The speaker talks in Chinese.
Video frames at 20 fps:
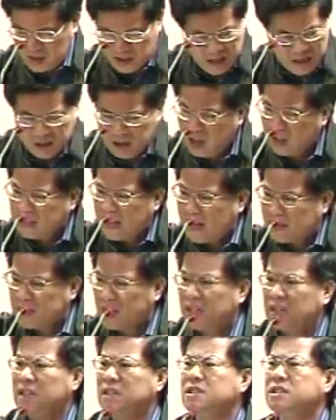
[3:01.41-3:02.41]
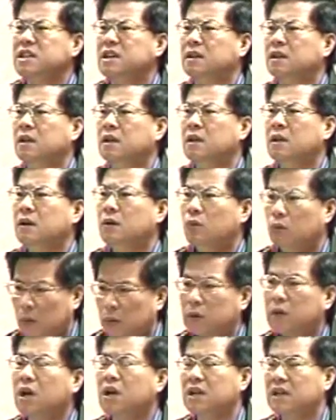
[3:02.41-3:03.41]
听大家的意见。
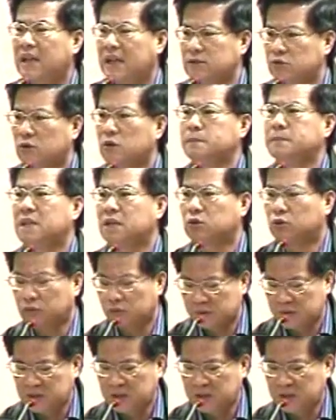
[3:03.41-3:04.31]
我个人感觉会比较